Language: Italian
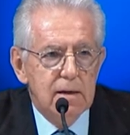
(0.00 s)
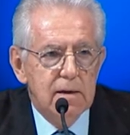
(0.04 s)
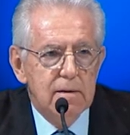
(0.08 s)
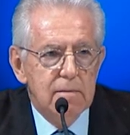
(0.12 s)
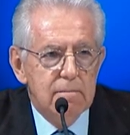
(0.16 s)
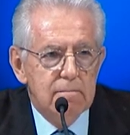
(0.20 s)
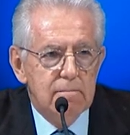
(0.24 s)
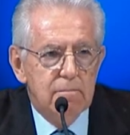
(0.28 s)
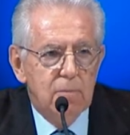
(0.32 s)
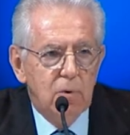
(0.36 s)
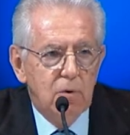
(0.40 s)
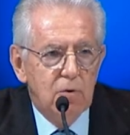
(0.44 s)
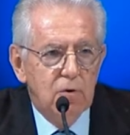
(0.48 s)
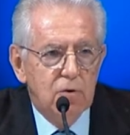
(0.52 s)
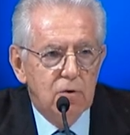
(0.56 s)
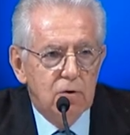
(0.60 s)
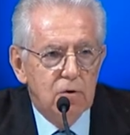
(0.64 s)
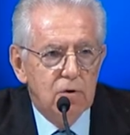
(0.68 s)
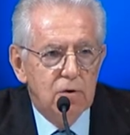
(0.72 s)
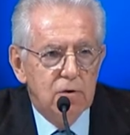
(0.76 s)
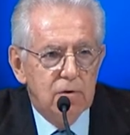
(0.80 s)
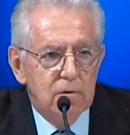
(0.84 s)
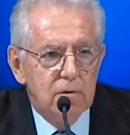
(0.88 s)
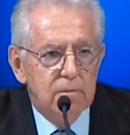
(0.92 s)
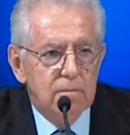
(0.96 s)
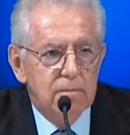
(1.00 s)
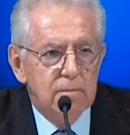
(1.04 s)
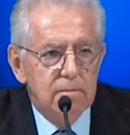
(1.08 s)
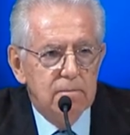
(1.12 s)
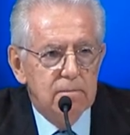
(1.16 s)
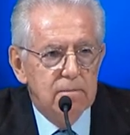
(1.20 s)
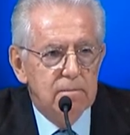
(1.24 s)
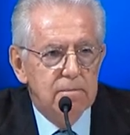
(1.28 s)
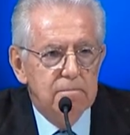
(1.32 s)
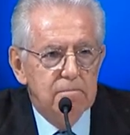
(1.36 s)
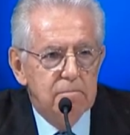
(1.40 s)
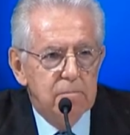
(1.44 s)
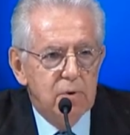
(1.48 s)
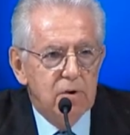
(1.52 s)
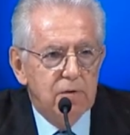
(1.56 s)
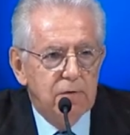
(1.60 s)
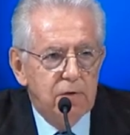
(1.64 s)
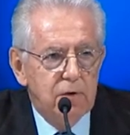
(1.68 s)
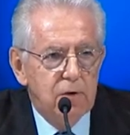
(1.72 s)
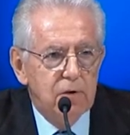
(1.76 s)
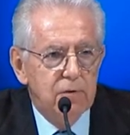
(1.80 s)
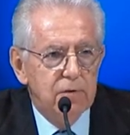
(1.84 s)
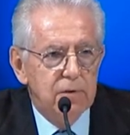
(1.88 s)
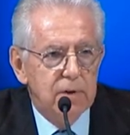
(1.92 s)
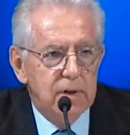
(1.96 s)
molto
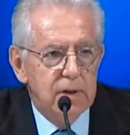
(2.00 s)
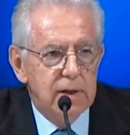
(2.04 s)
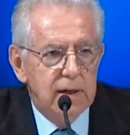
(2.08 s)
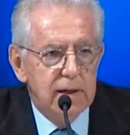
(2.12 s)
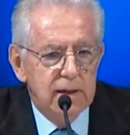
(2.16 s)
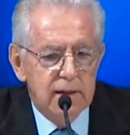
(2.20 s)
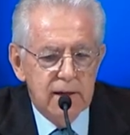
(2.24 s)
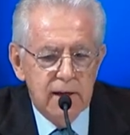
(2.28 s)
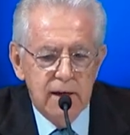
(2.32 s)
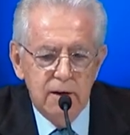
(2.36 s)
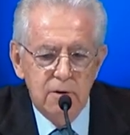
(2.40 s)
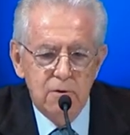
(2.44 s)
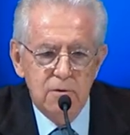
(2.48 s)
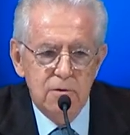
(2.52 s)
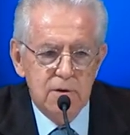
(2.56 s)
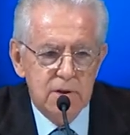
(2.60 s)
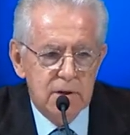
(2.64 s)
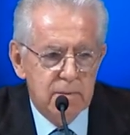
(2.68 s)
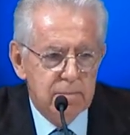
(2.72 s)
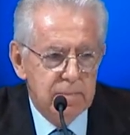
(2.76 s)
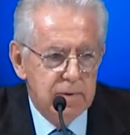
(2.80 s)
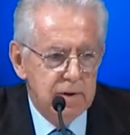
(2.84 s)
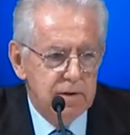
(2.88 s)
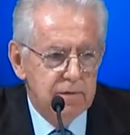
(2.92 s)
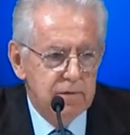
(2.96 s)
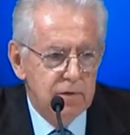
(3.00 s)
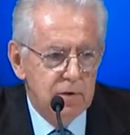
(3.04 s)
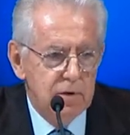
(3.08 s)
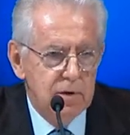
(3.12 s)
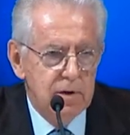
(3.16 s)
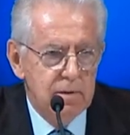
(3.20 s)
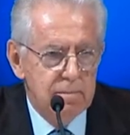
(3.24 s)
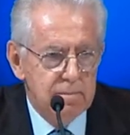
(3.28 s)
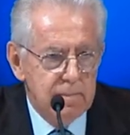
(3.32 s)
profonda e consapevole,